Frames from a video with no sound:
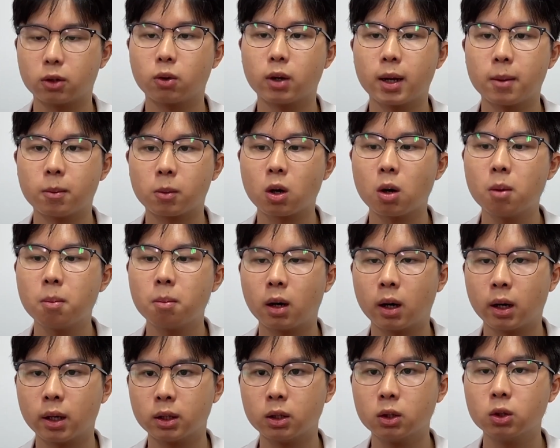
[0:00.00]
tụi em có
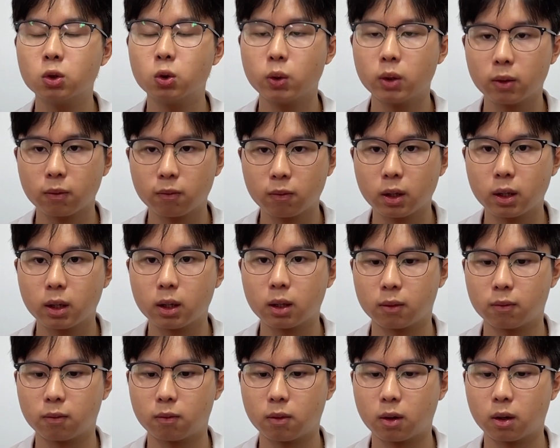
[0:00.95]
mời những chuyên
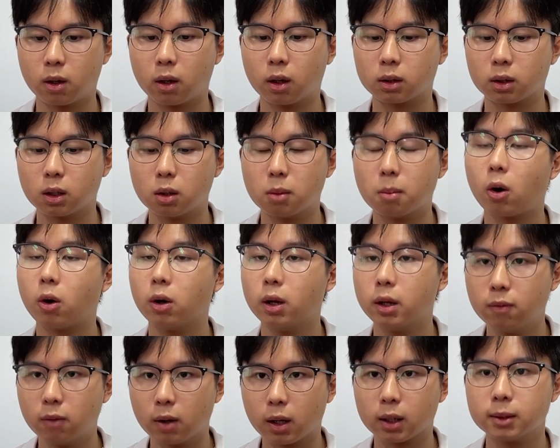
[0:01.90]
viên từ mọi
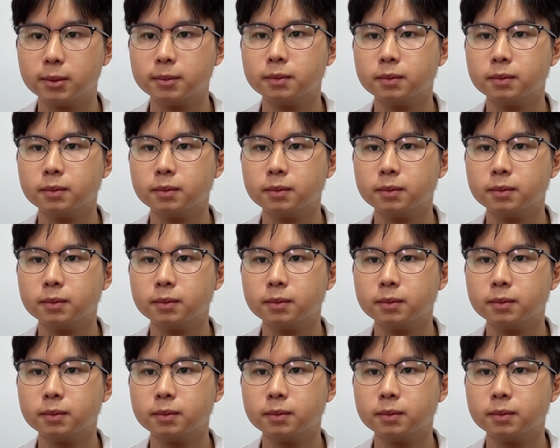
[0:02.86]
lĩnh vực